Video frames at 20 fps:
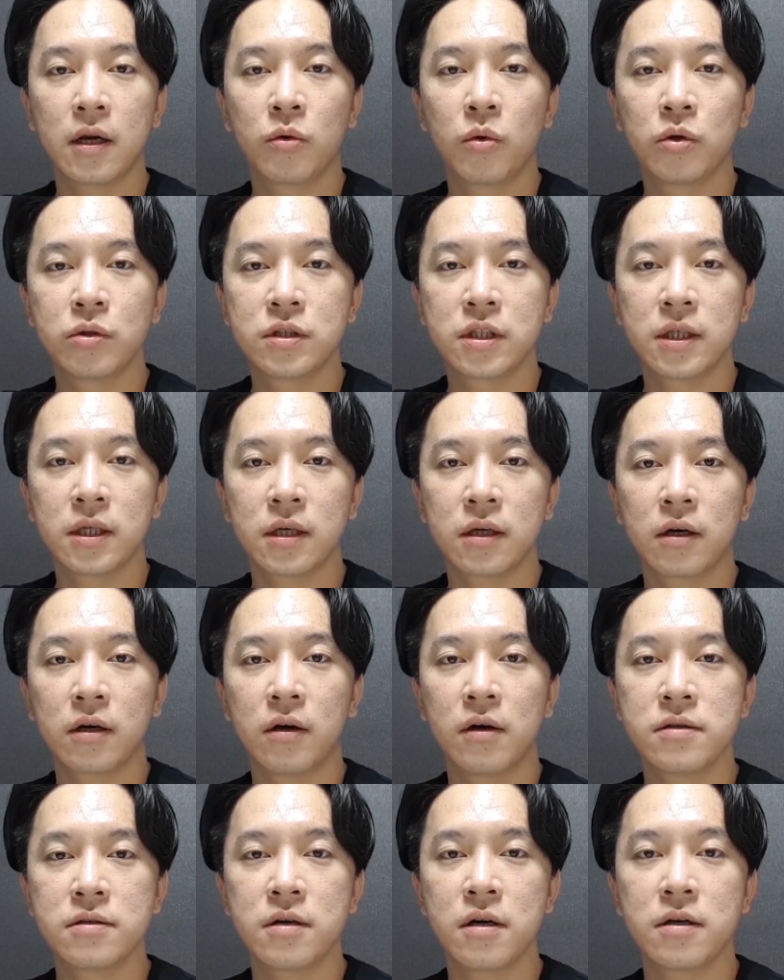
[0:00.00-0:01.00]
코칭,
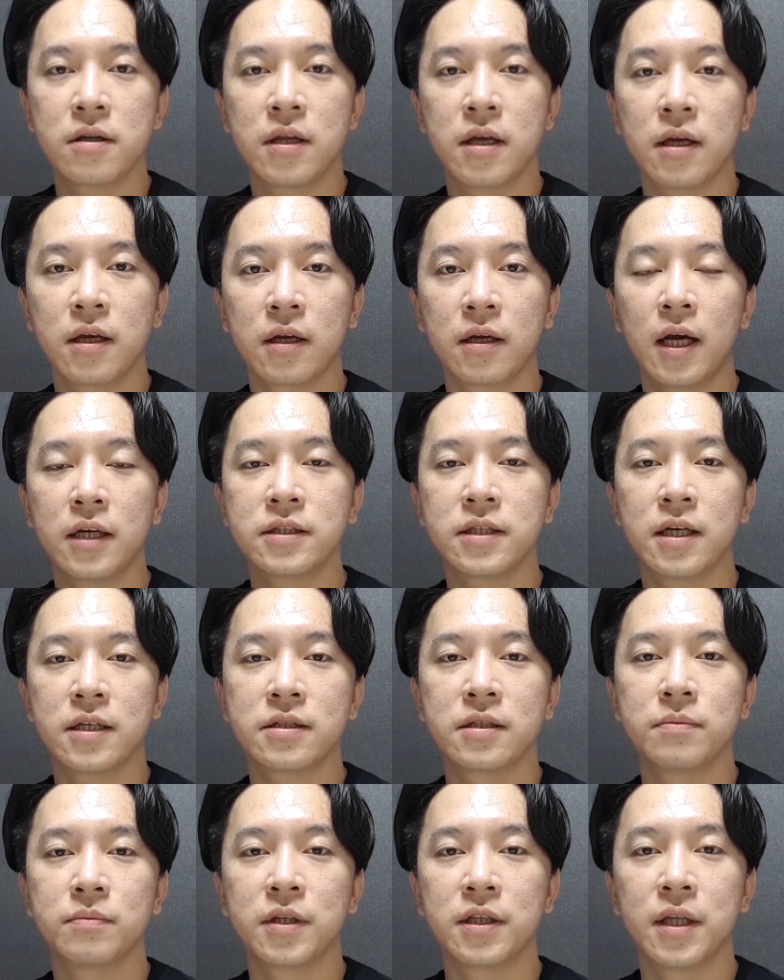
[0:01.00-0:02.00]
컨설팅 하지
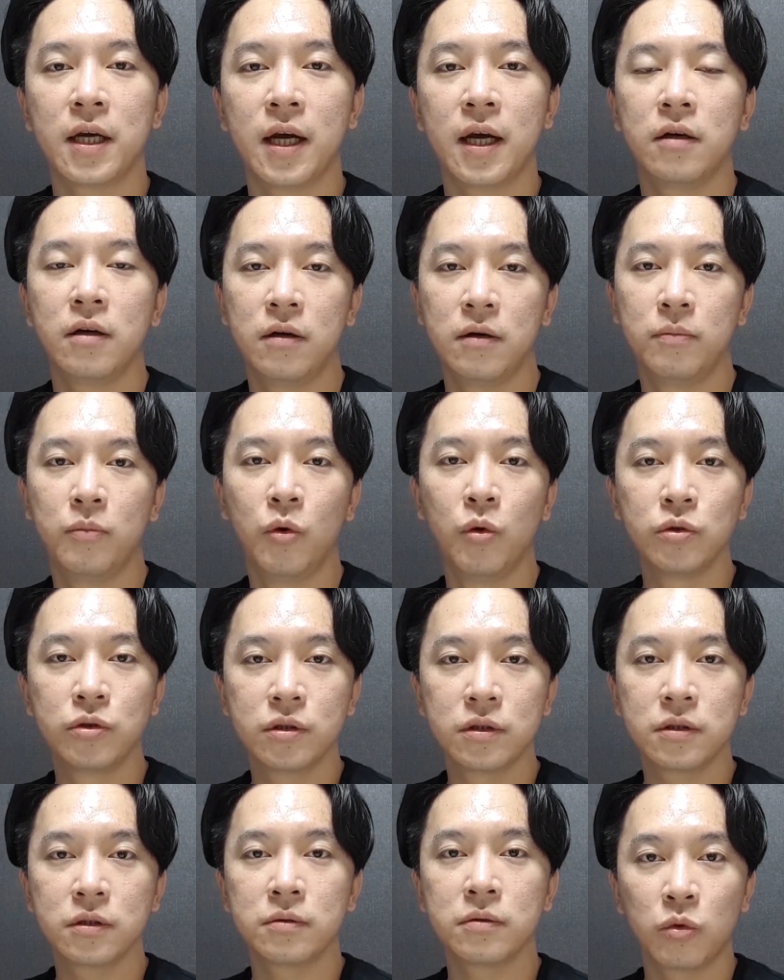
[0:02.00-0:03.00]
않습니다. 어,
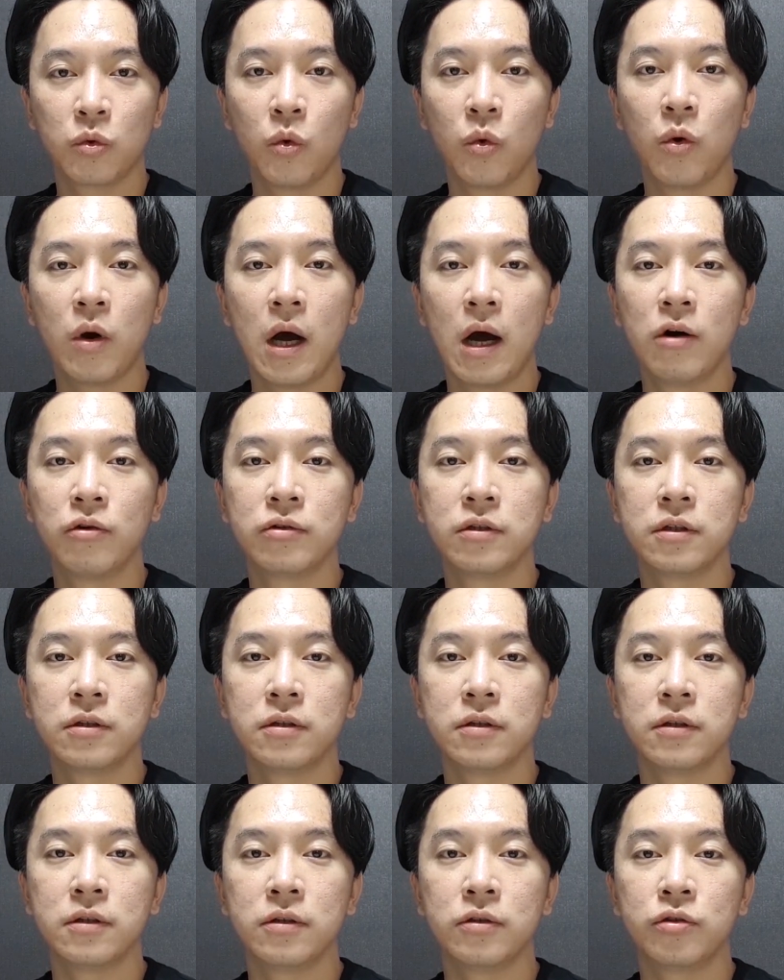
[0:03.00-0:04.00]
모든
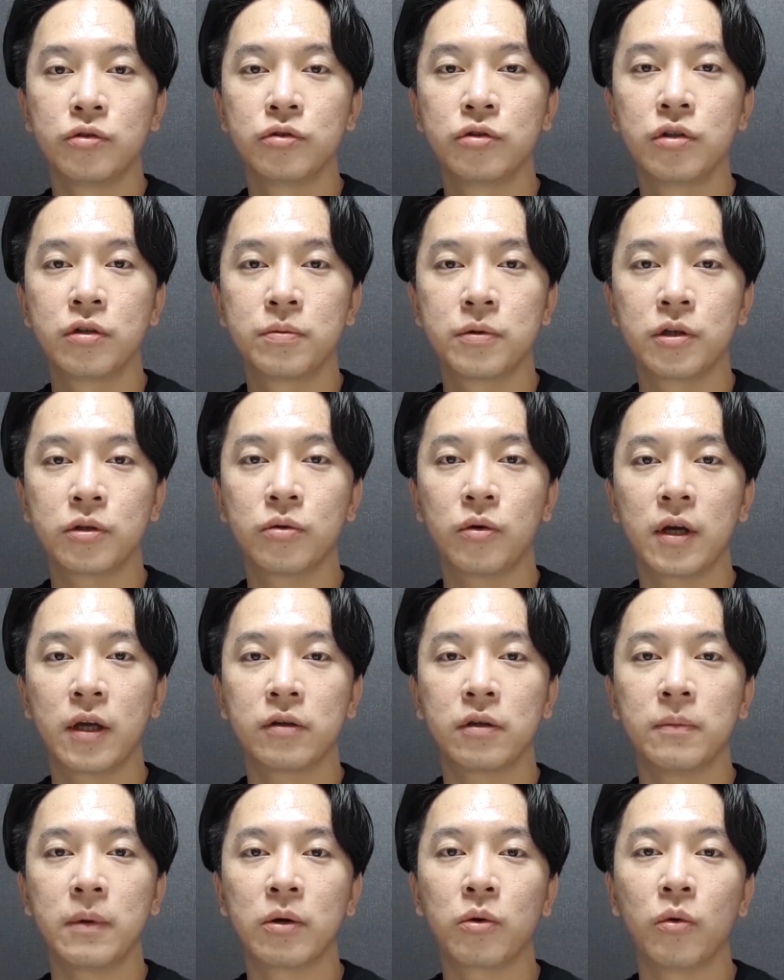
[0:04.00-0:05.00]
노하우는 유튜브를
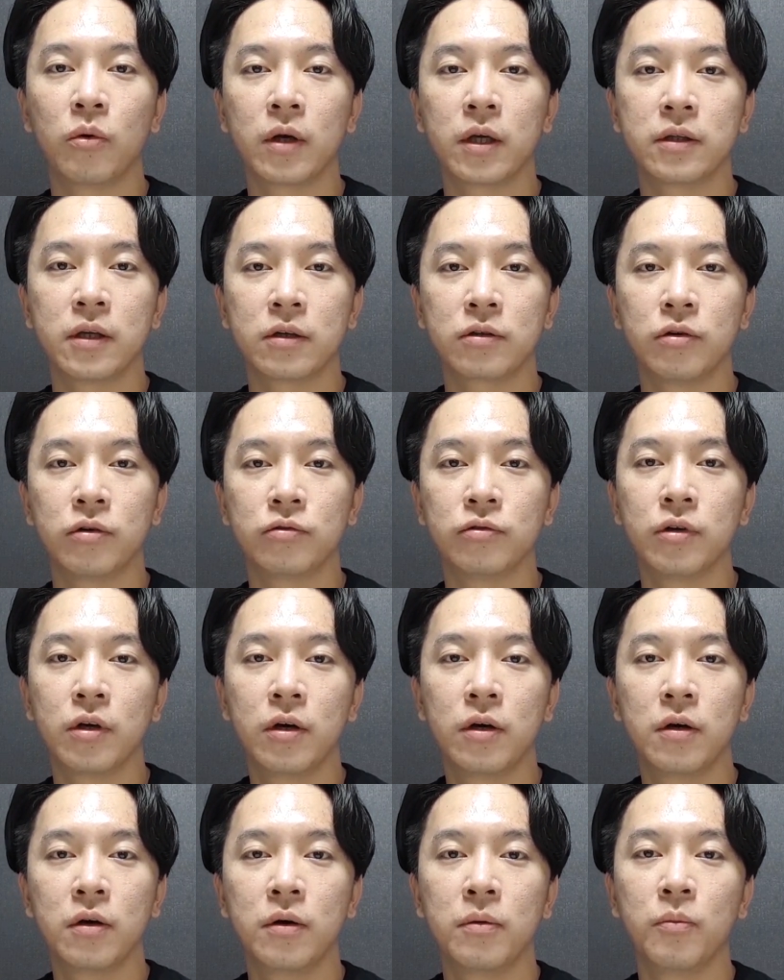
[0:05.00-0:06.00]
통해서만 공개될
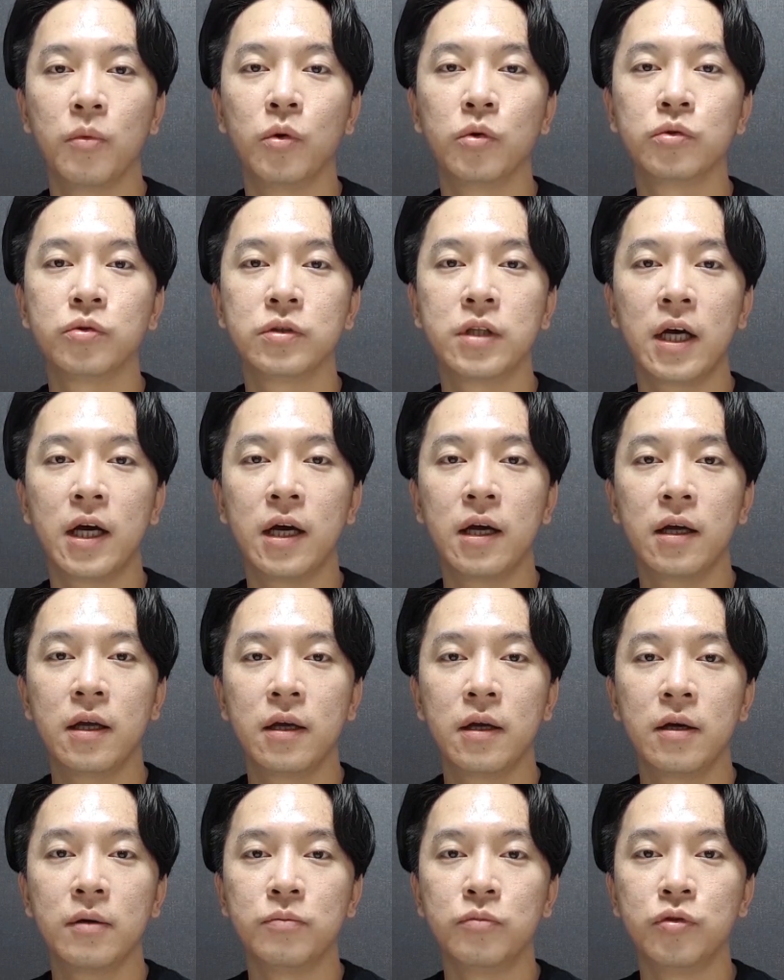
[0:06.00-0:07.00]
거고요. 모두 다
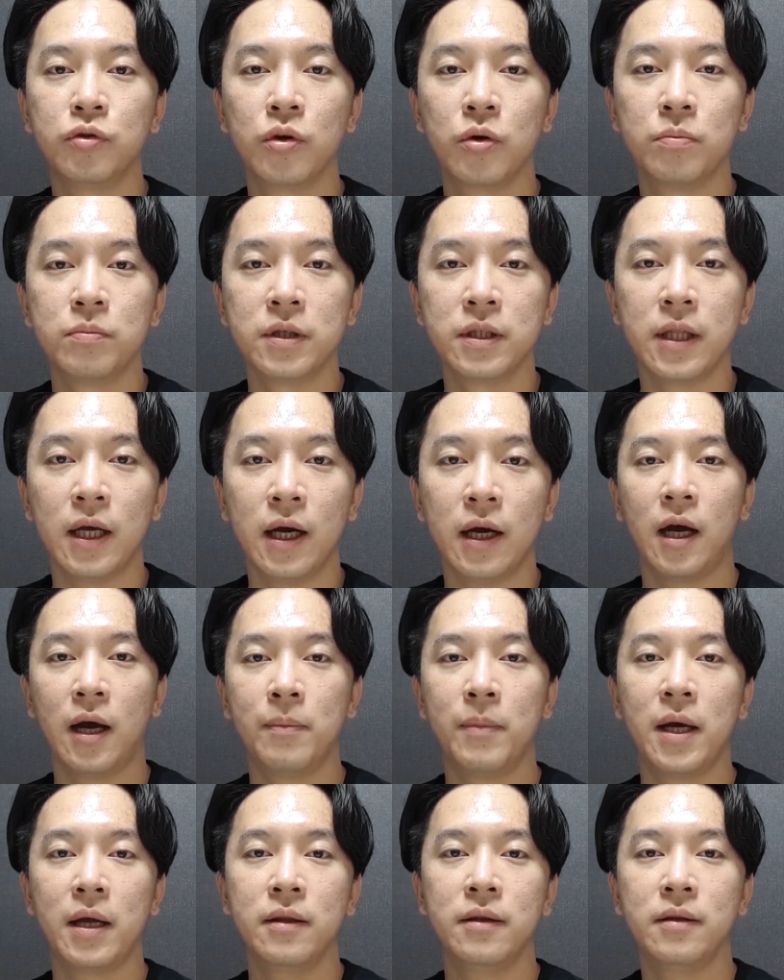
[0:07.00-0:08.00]
무료입니다.
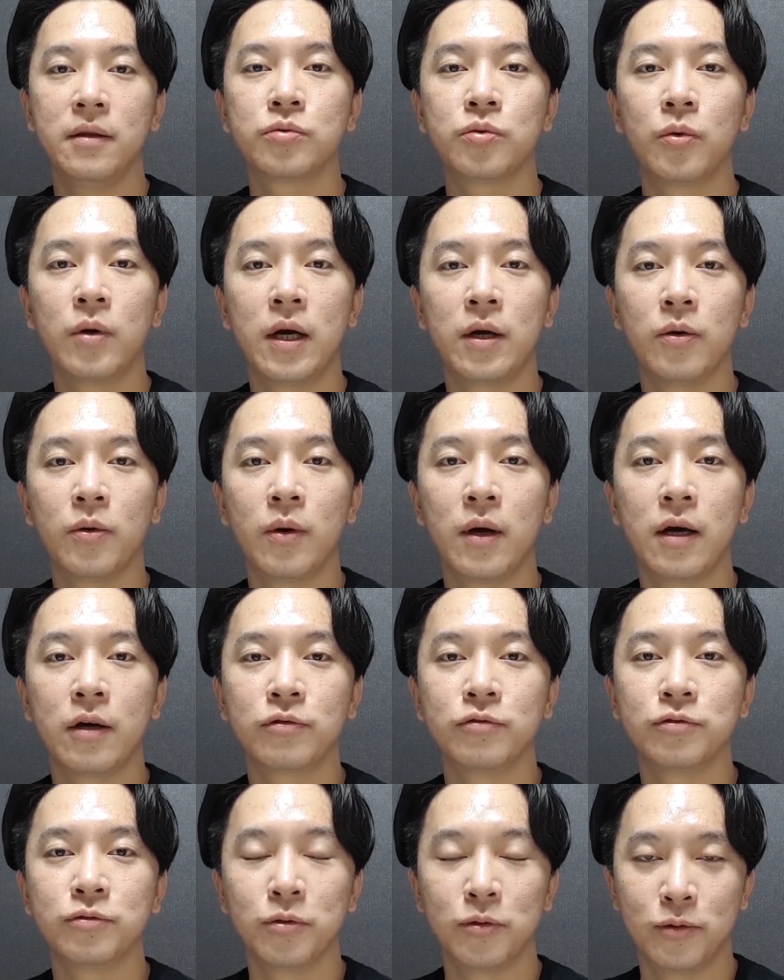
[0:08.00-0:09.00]
다만 좋아요와
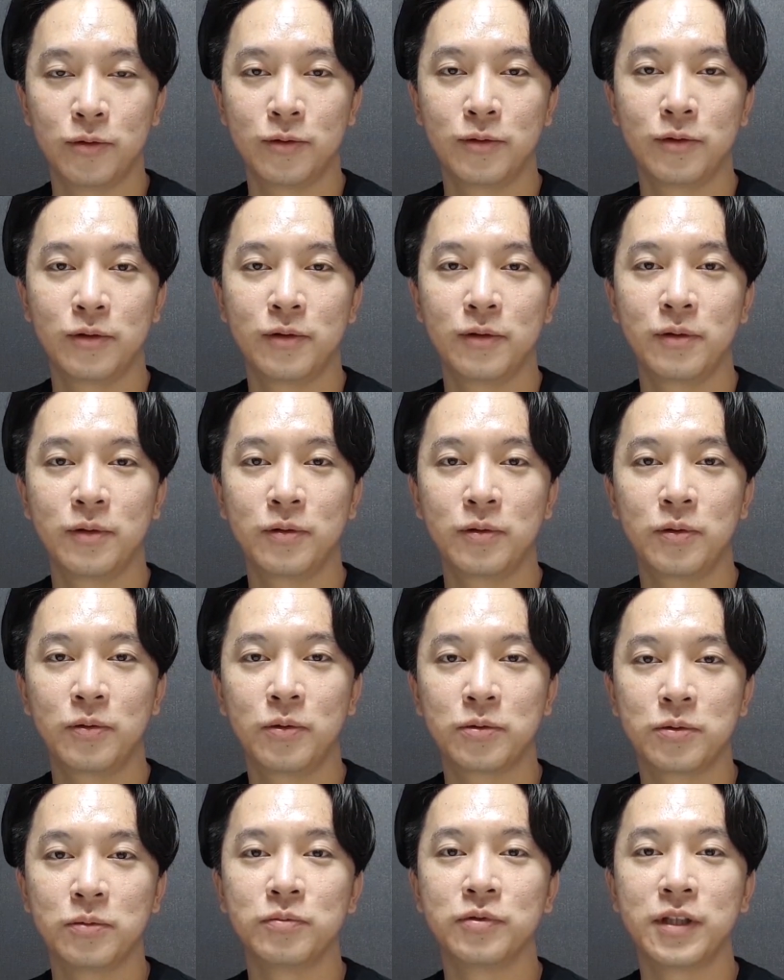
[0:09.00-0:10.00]
구독
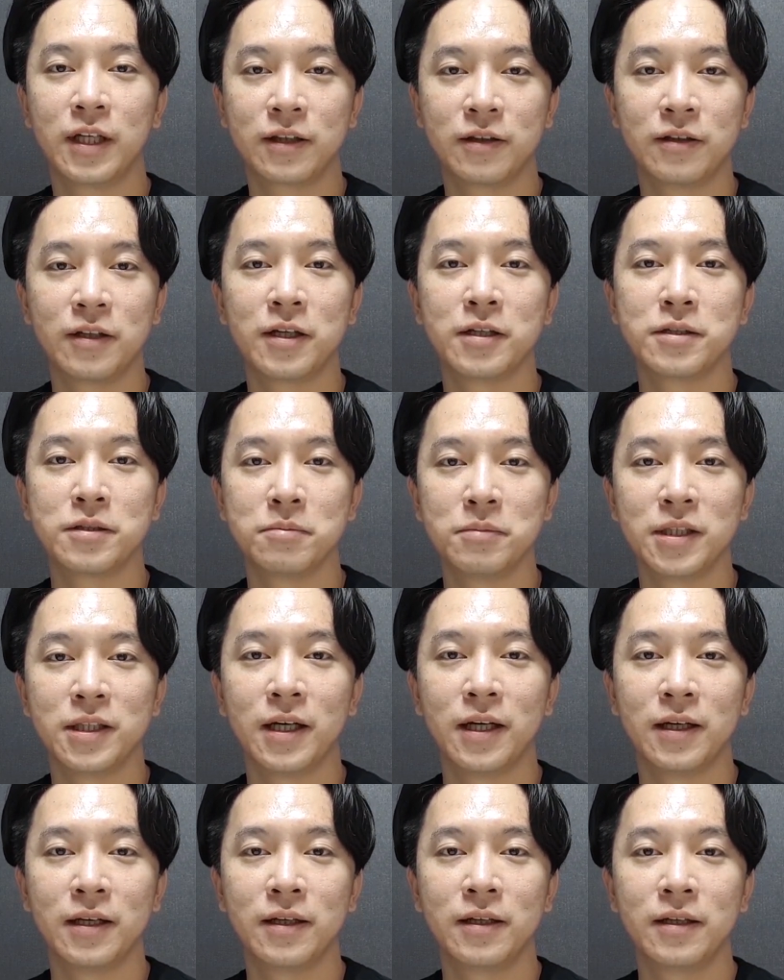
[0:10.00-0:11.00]
꼭 좀
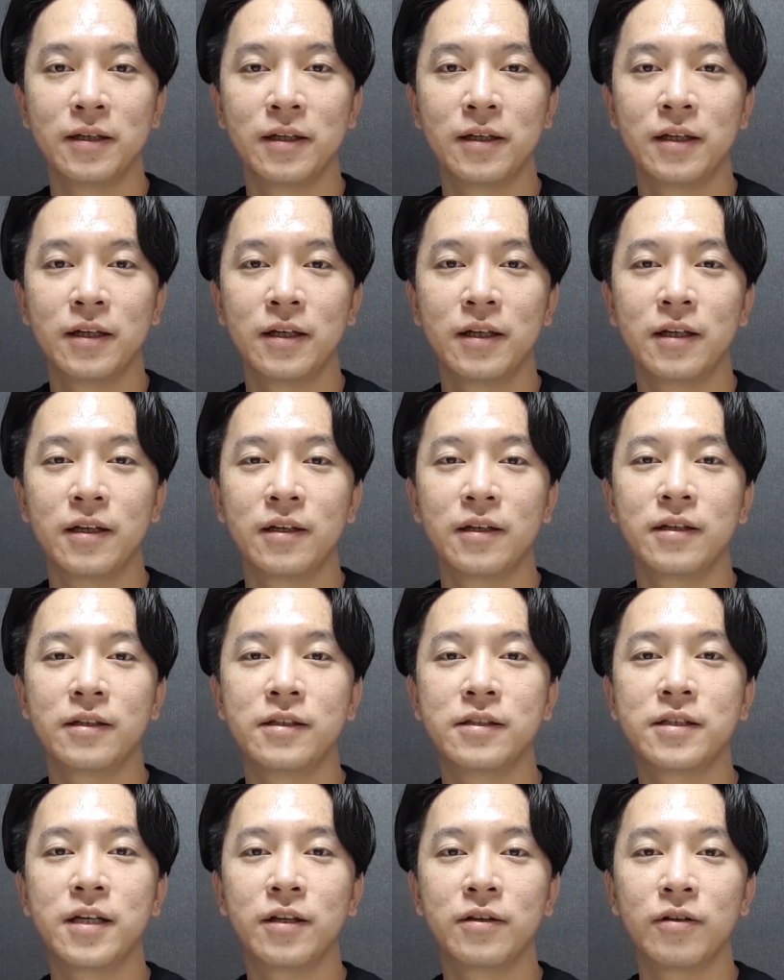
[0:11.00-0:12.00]
부탁드리겠습니다.
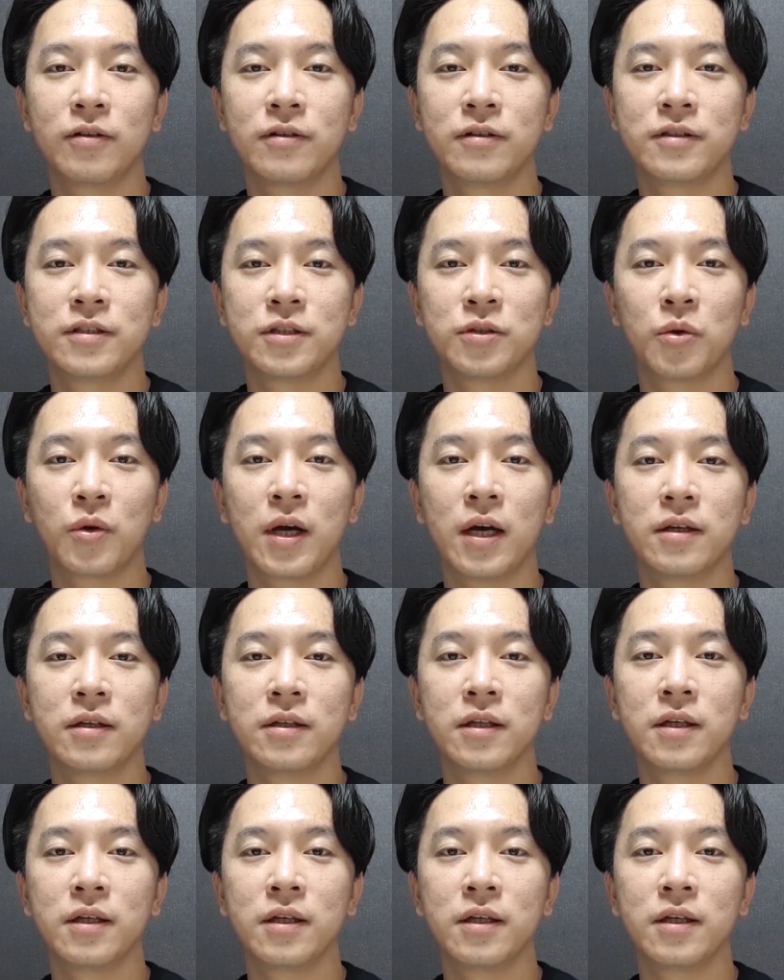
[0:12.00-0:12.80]
이 채널을 지속하는